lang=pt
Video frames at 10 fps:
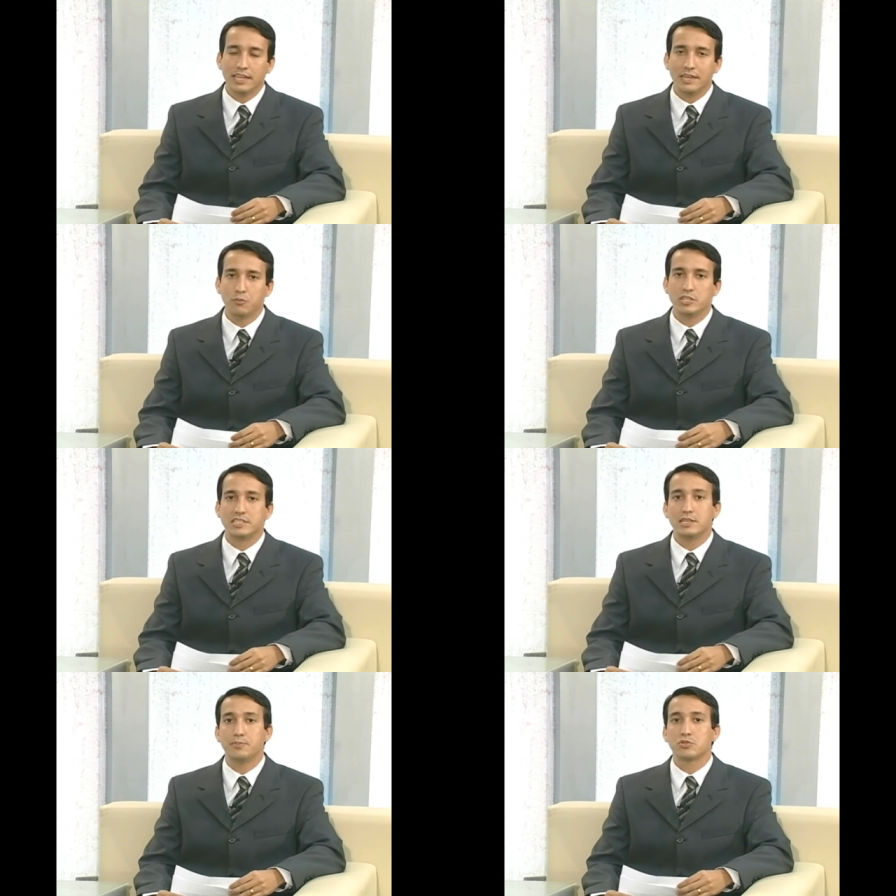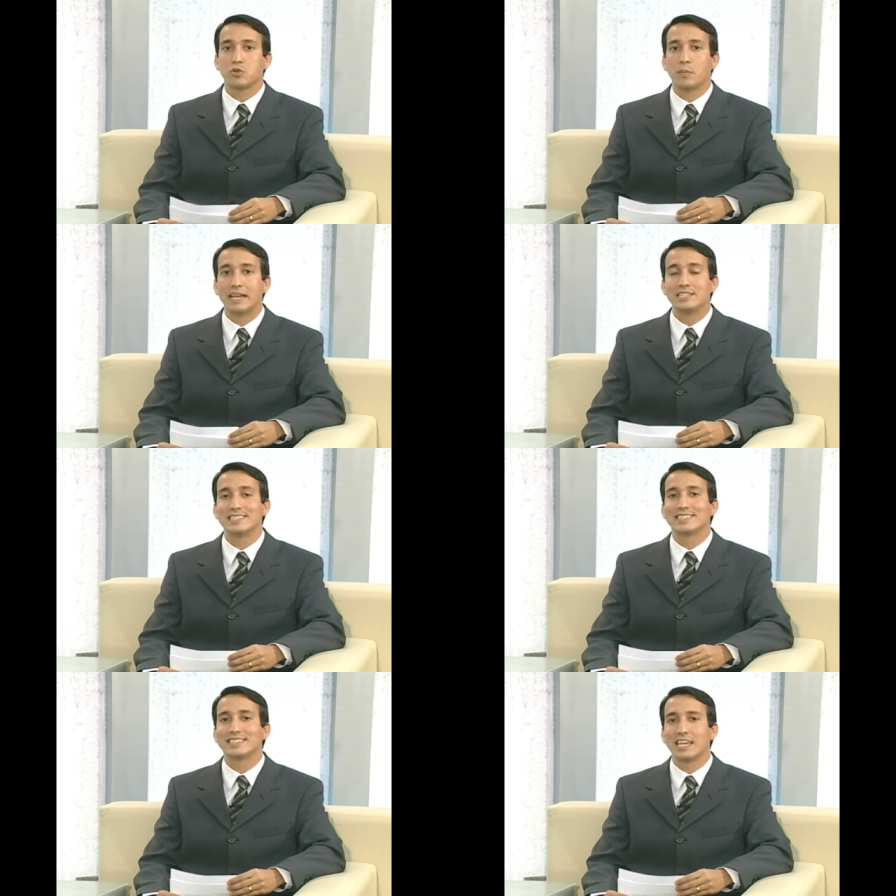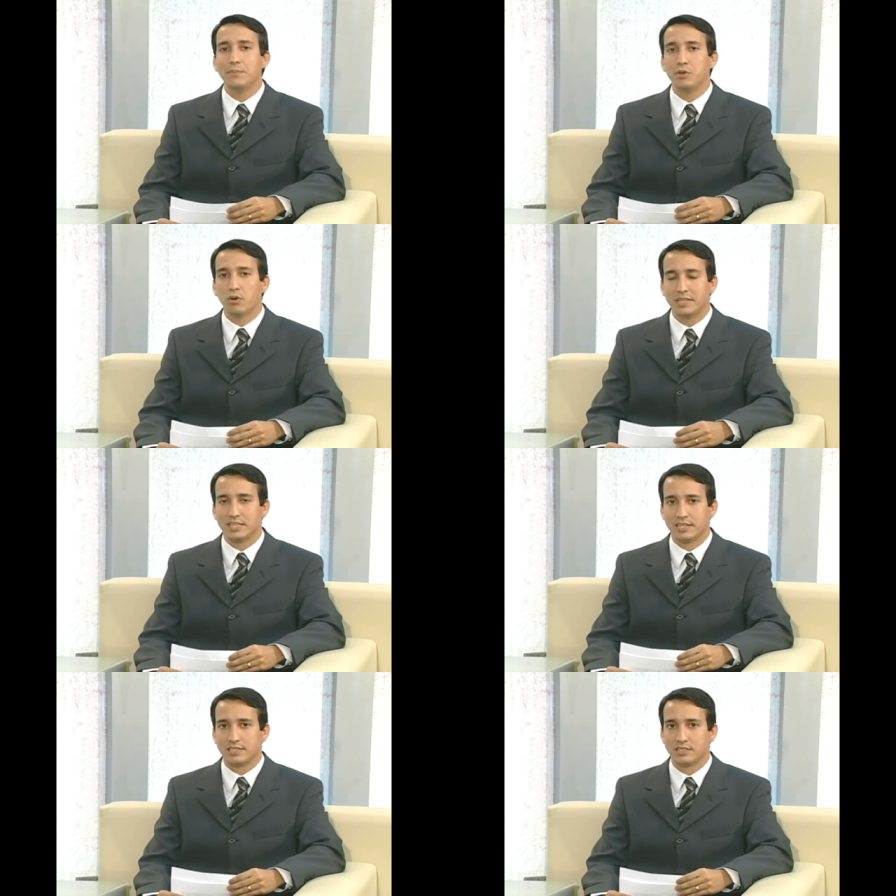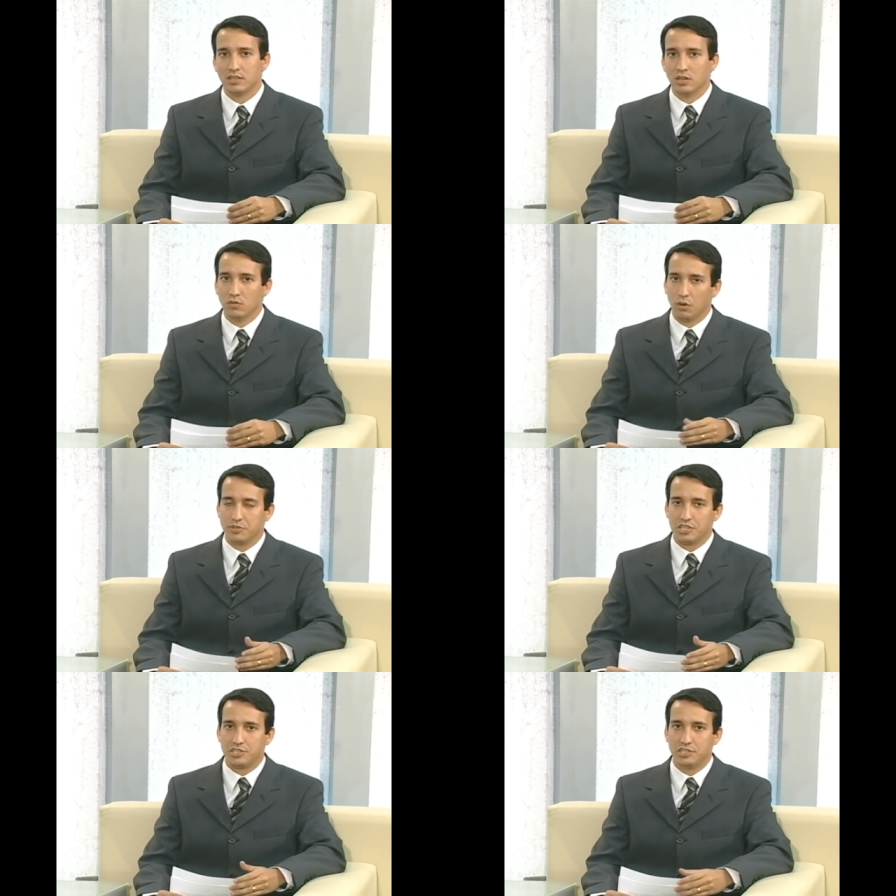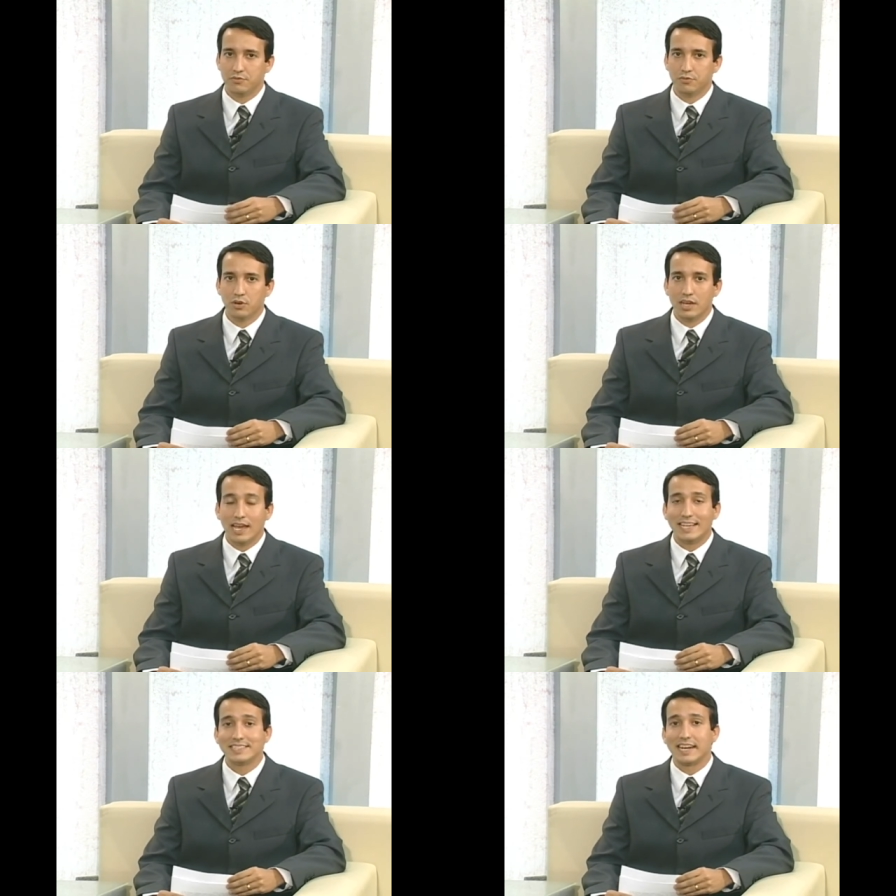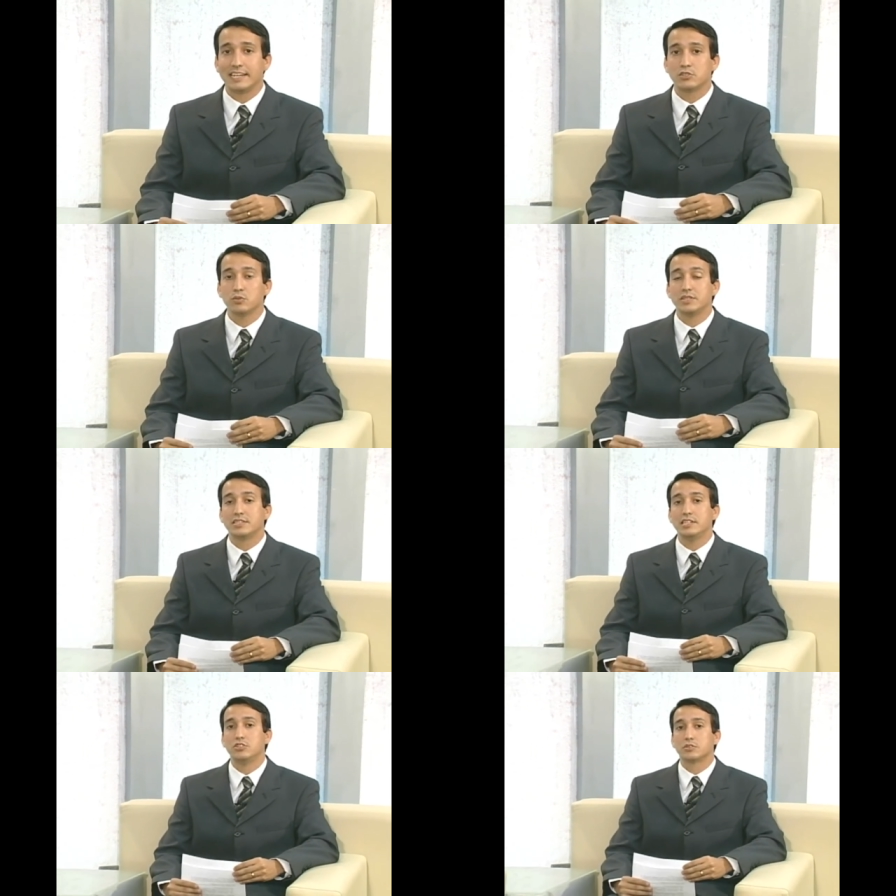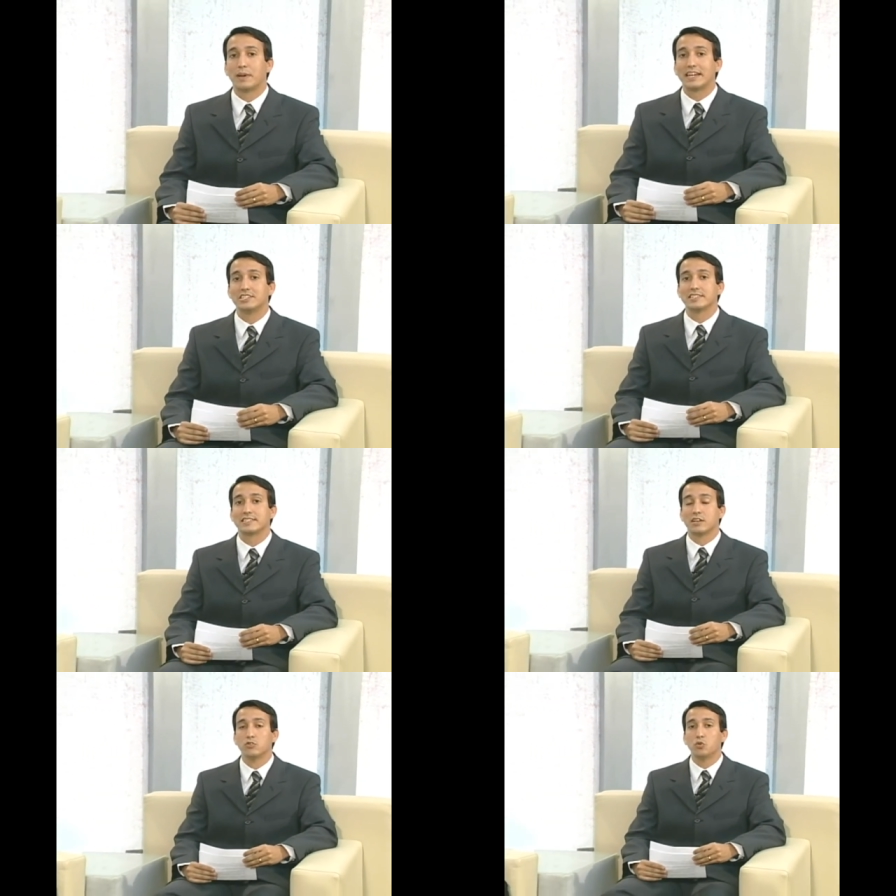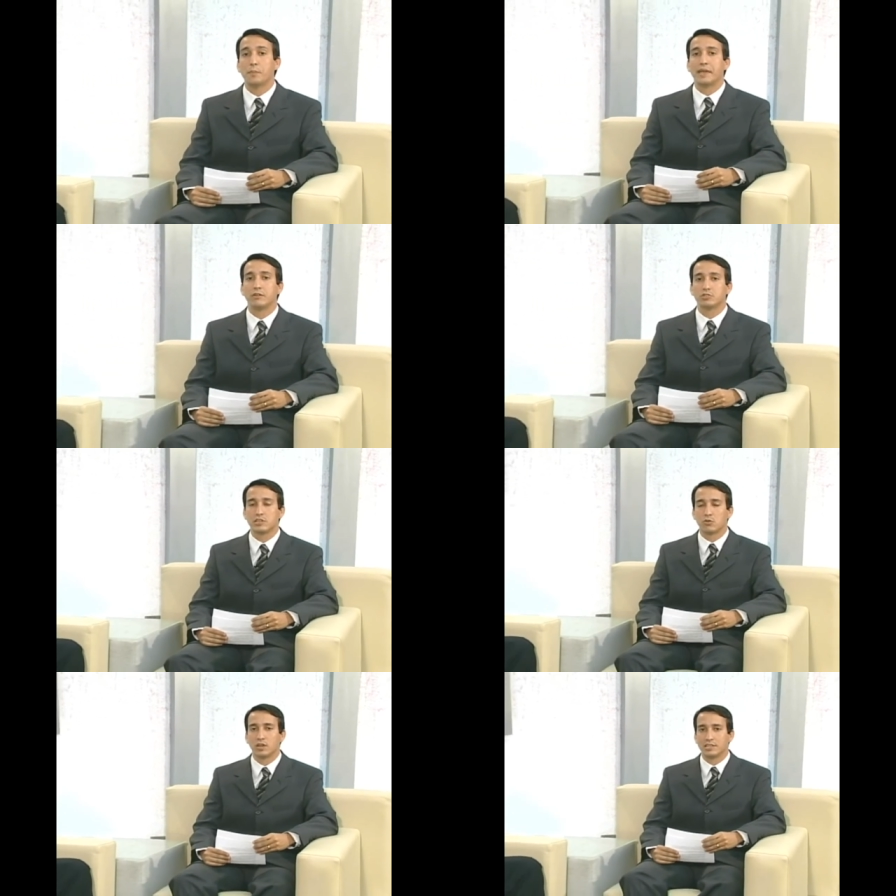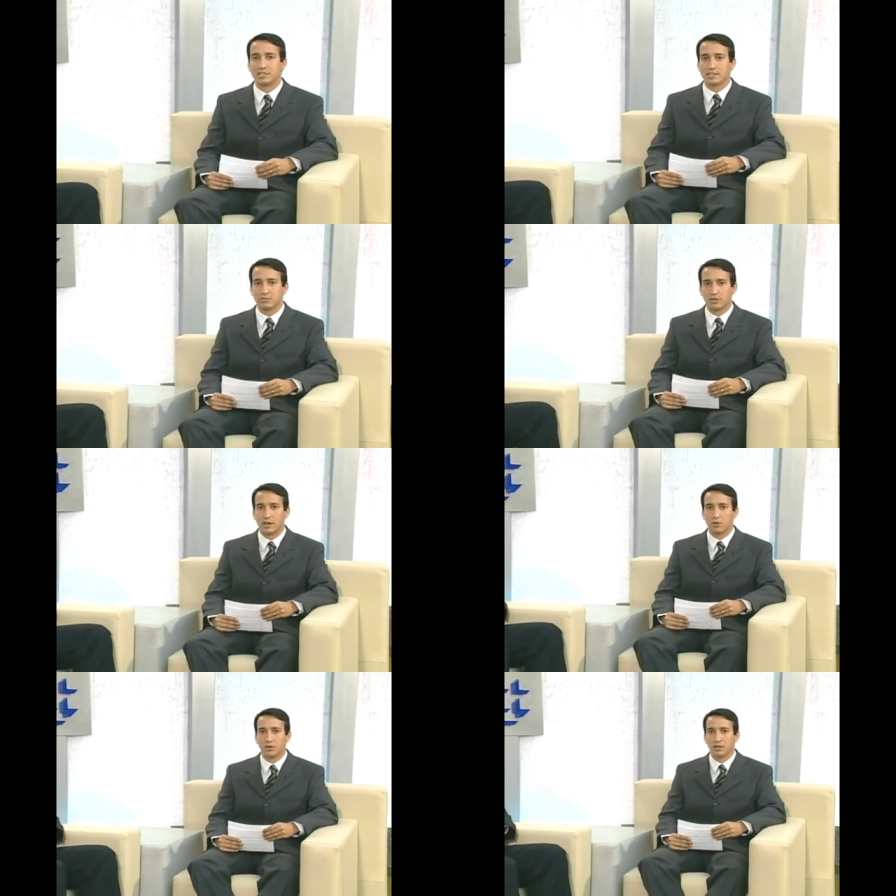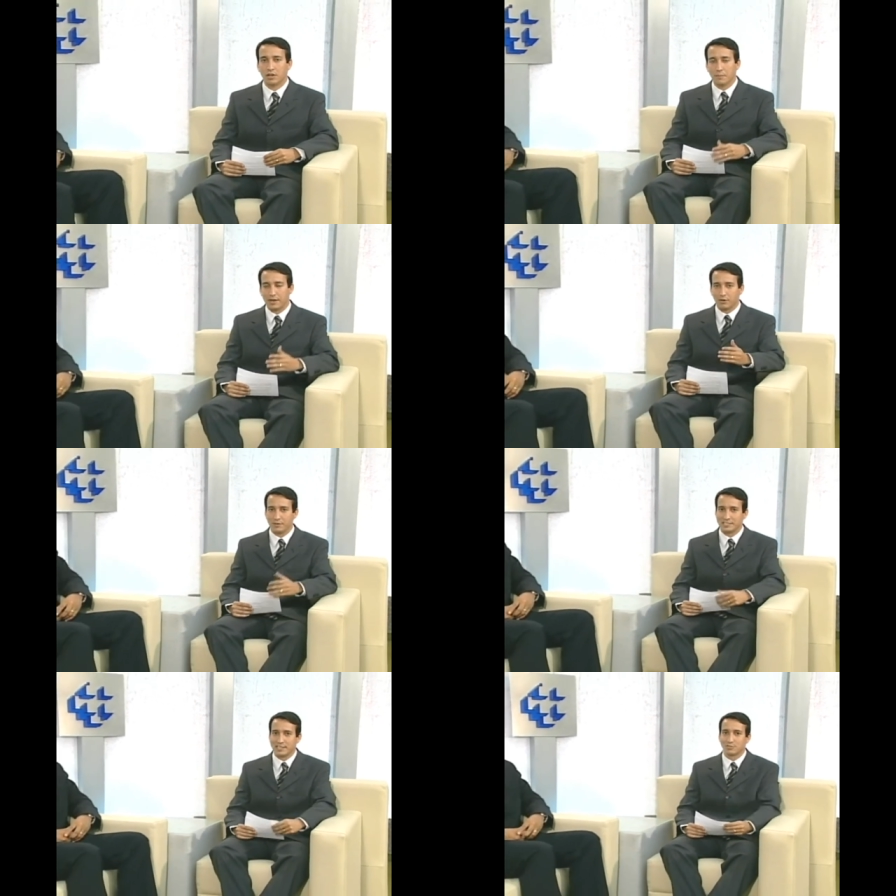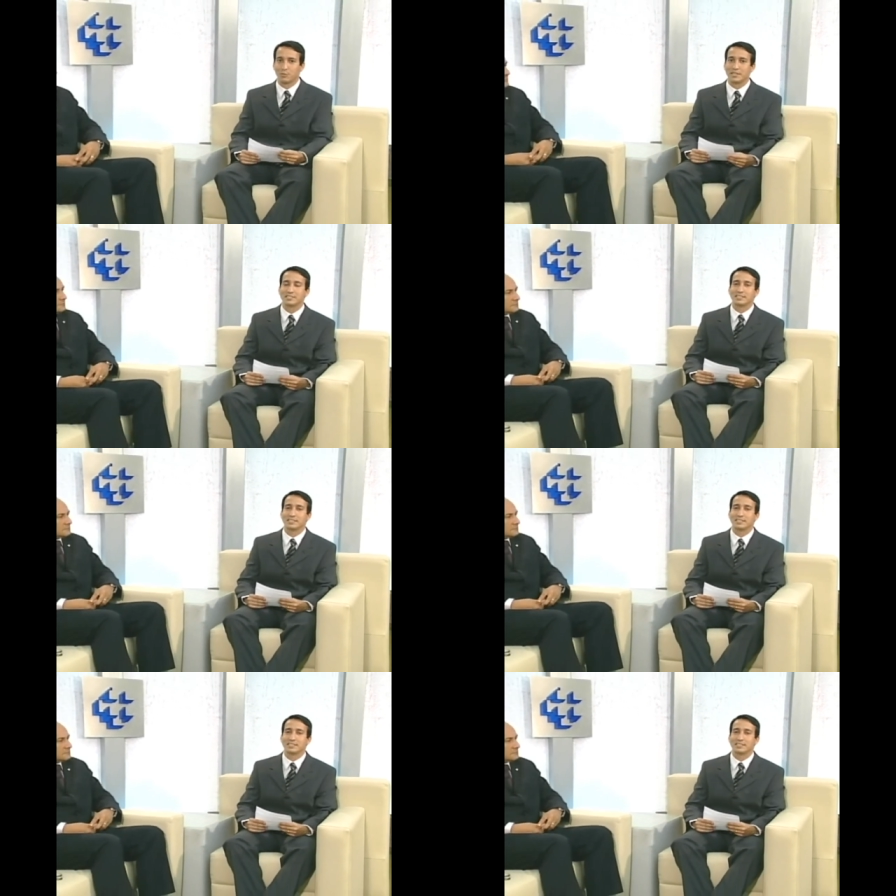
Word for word: e em municípios com mais de 100 mil habitantes. O objetivo é extrair subsídios para a gestão do meio circulante nacional. Para conversar sobre esse